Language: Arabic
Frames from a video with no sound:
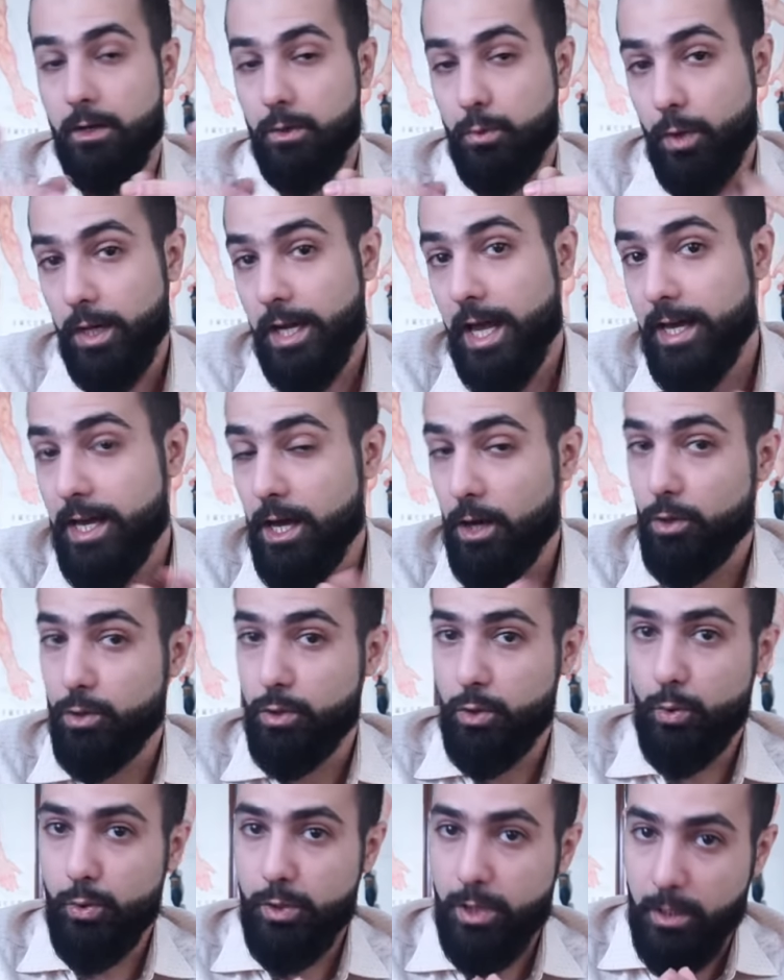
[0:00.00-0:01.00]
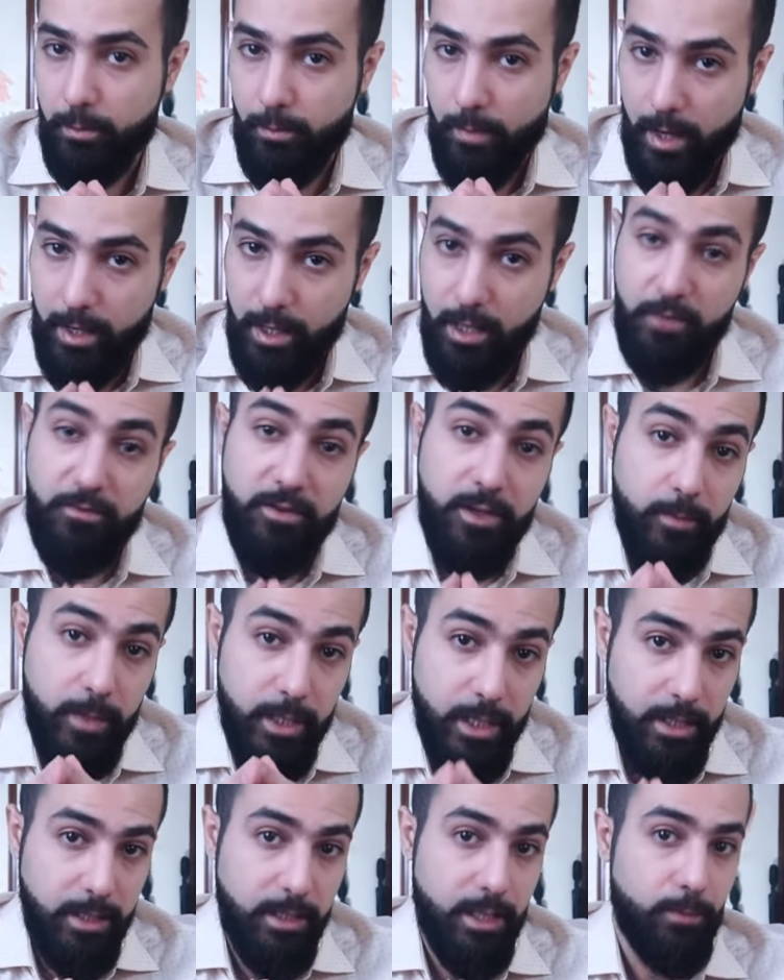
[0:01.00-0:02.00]
ولا يعد يوجد ما يكفي من
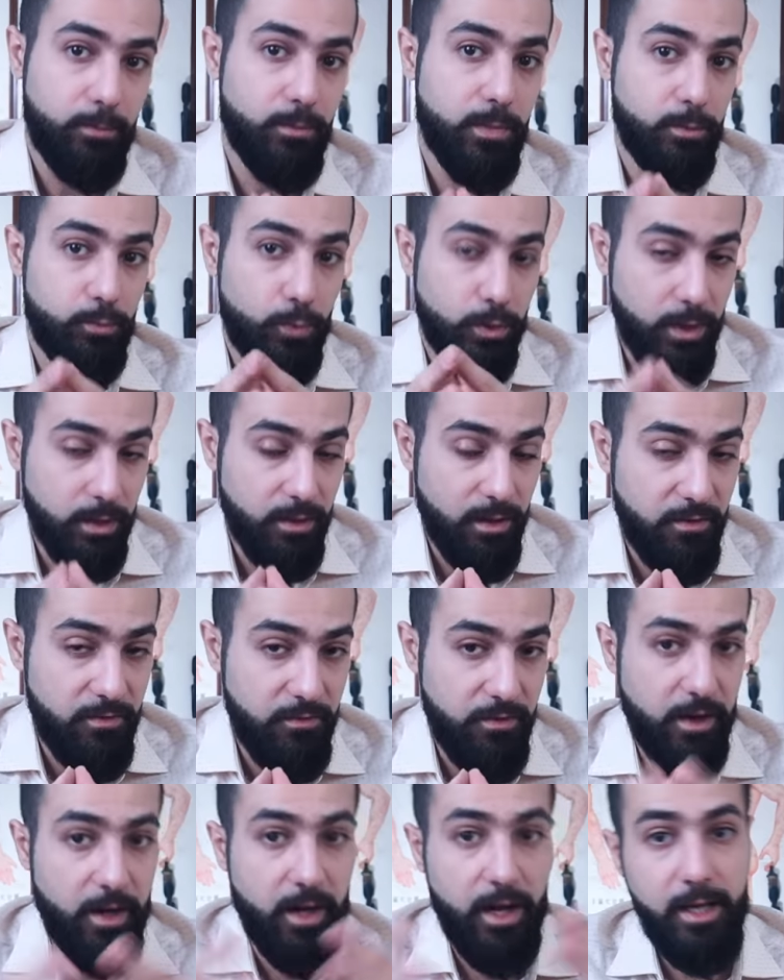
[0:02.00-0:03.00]
الدم المتدفق